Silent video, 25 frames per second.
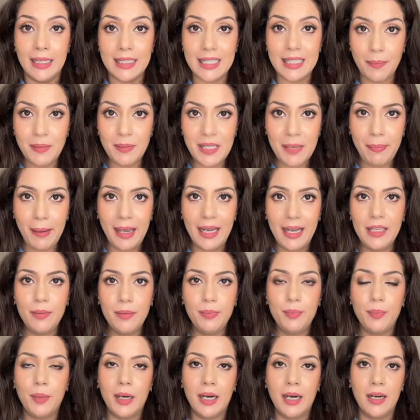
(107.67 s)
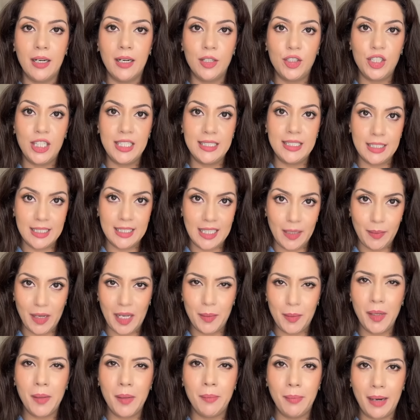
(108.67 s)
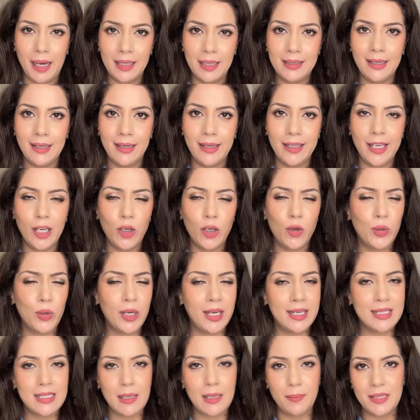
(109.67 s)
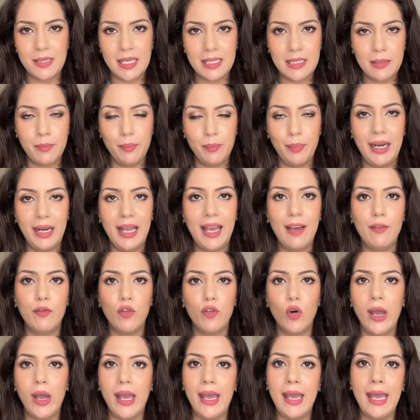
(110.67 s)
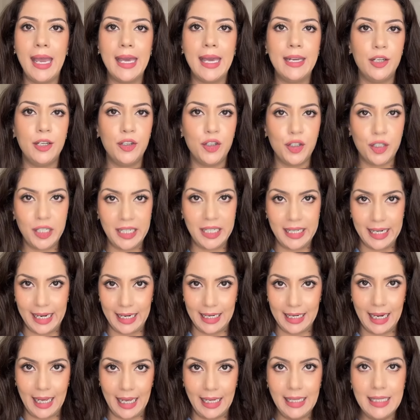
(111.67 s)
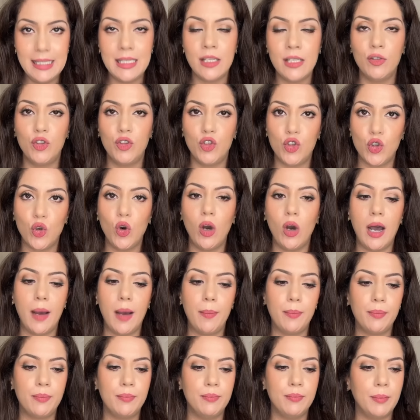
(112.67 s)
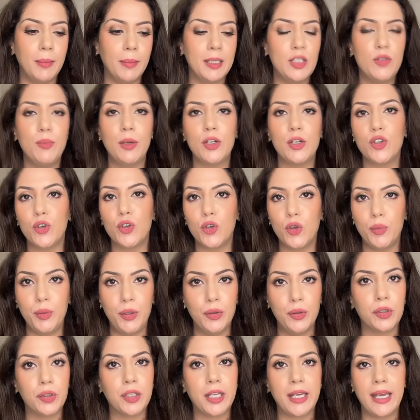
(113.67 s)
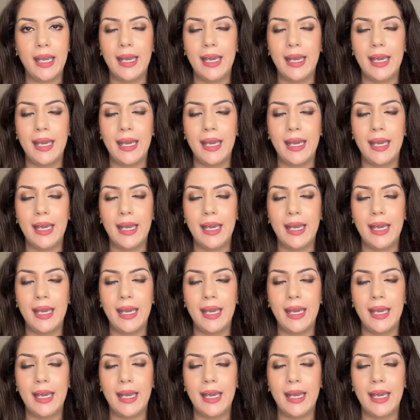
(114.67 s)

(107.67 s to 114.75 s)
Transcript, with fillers: सबसे पहली चीज जिसके बारे में हम बात करेंगे क्योंकि ये सबसे सिंपल है वो है हेरिडिटरी नेकलाइंस जो आप बच्चों को भी होते